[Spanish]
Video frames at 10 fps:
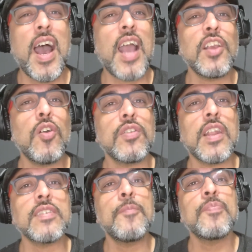Hay
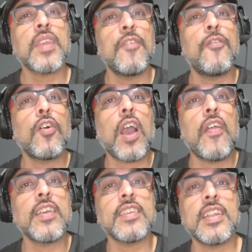otras
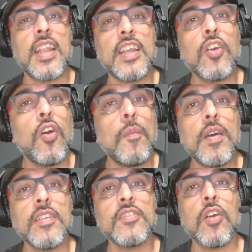enfocadas en el
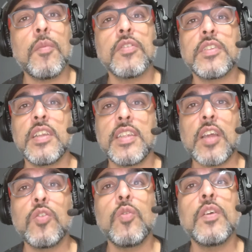e-commerce como
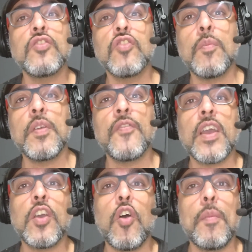Tienda Nube,
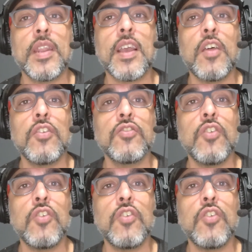Shopify o Mercado